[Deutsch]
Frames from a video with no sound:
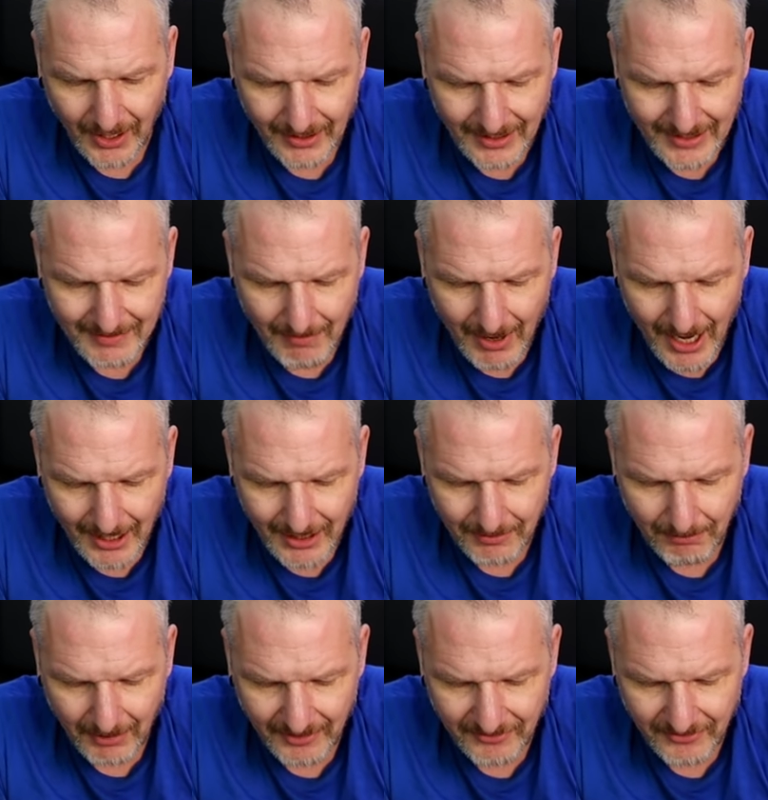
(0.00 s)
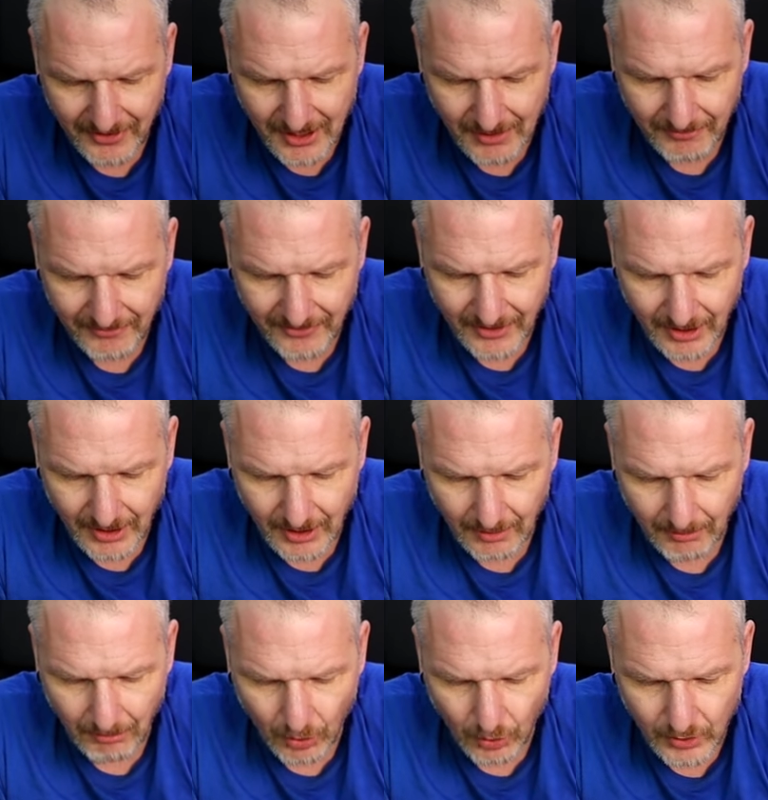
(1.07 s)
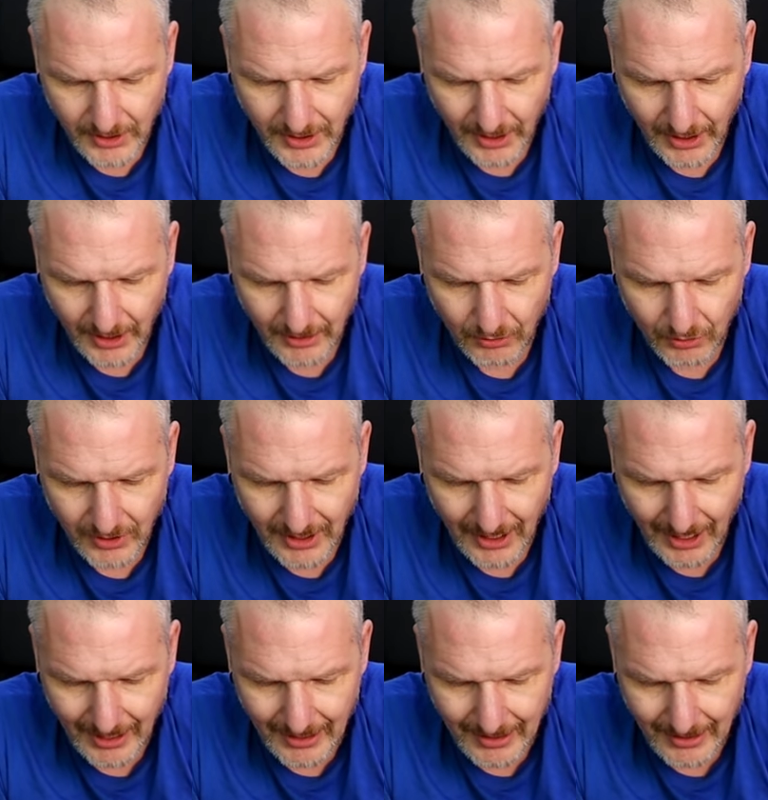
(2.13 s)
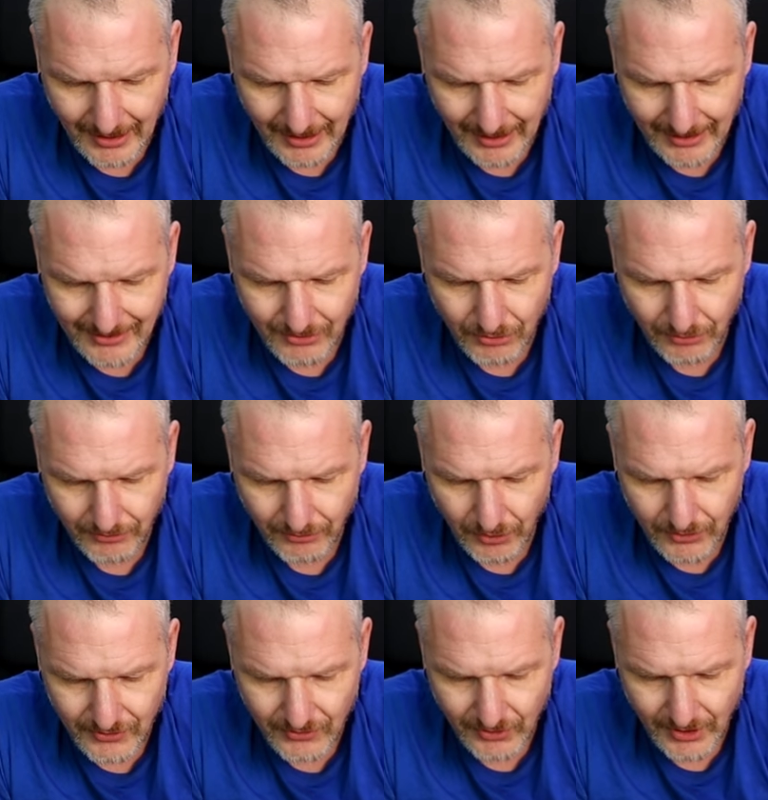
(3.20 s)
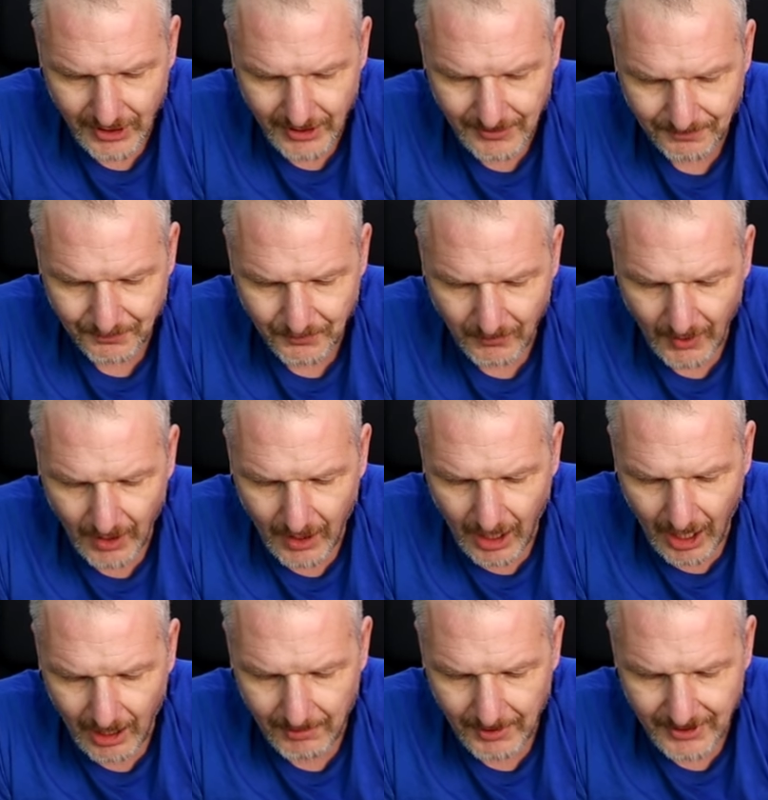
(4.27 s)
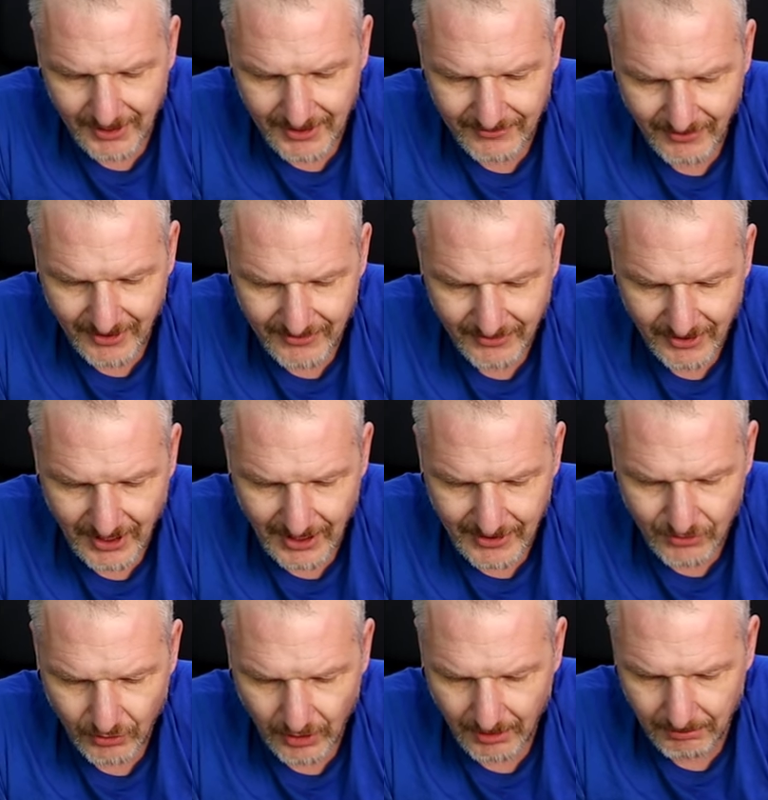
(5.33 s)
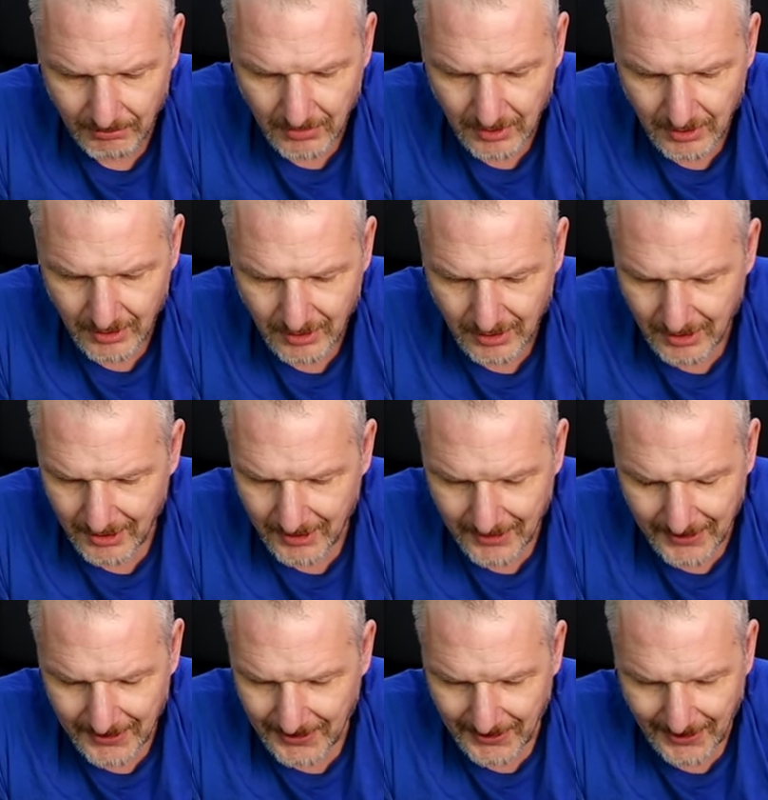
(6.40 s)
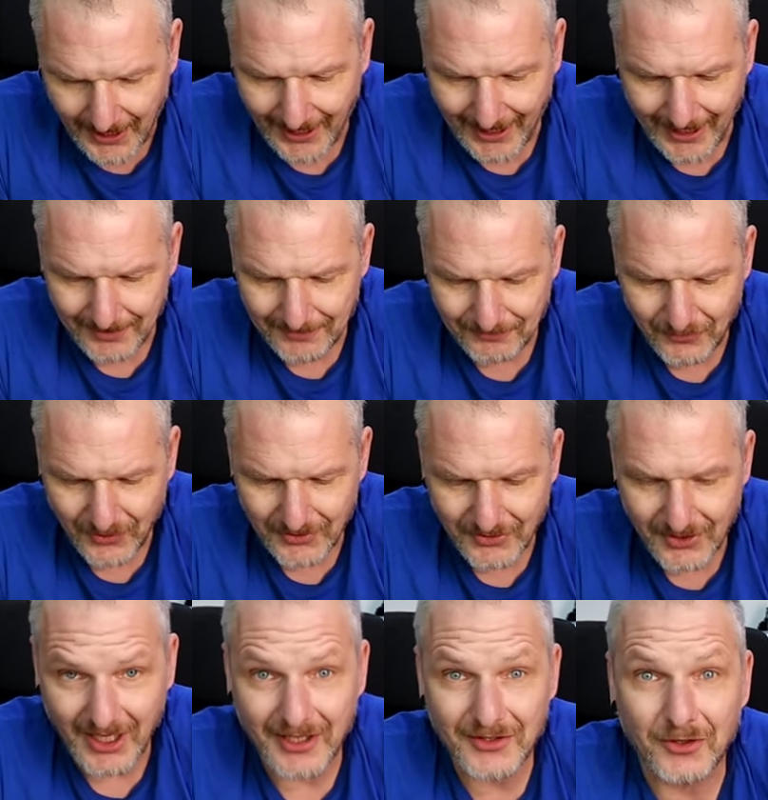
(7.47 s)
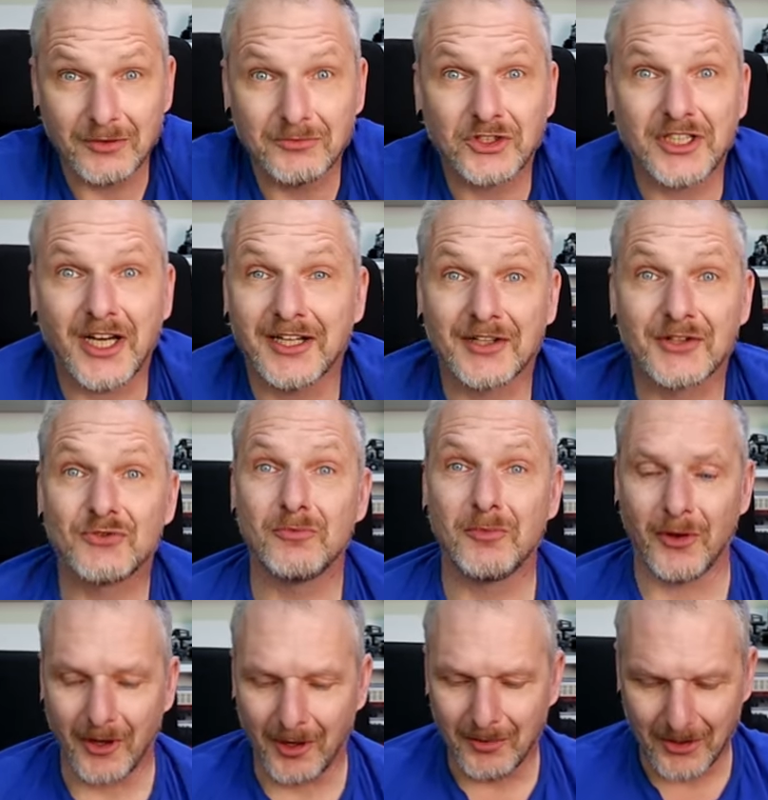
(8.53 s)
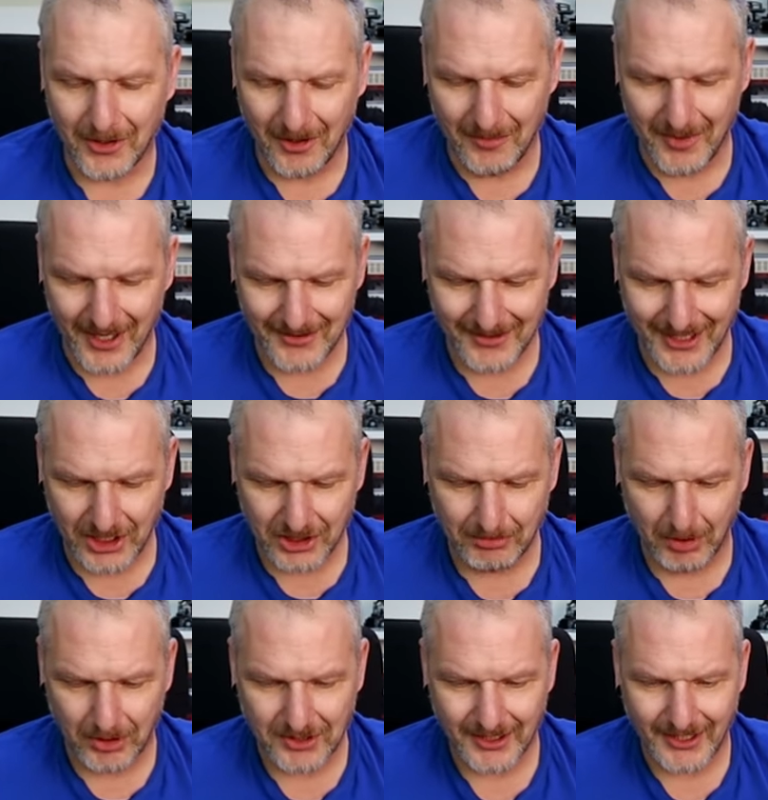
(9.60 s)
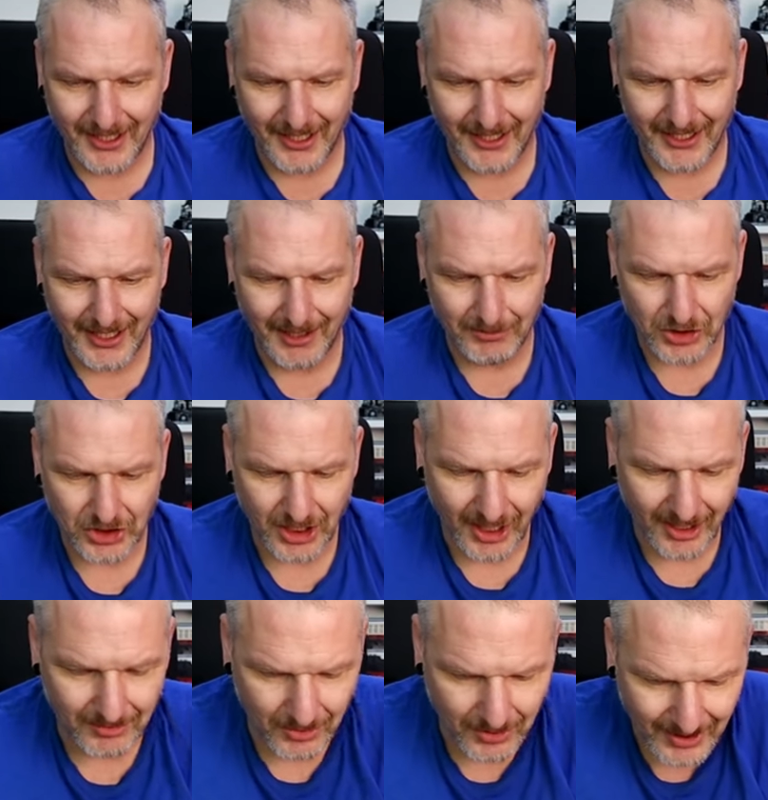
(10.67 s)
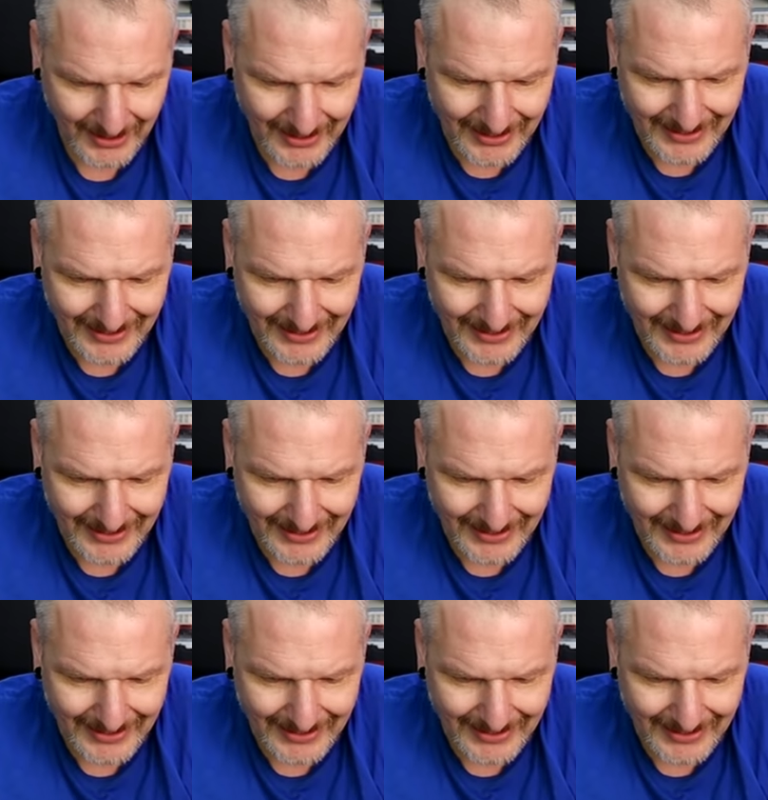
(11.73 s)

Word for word: Das mag bei Firmen wie Mold King und Kader ganz gut funktionieren, aber das, was wir da so im ja, was wir da so im Steine Zubehör bekommen, also das spottet hier jeder Beschreibung.